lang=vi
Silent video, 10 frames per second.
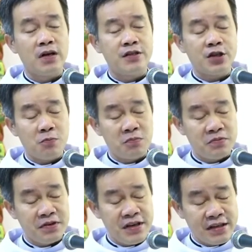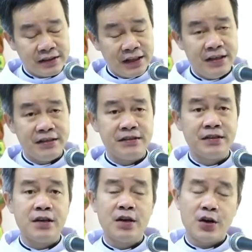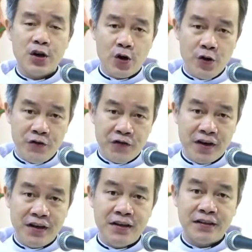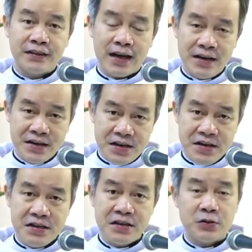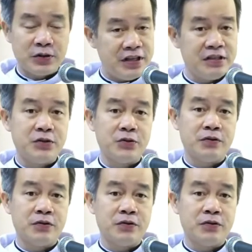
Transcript: trong đức tin đối với thánh ý của thiên chúa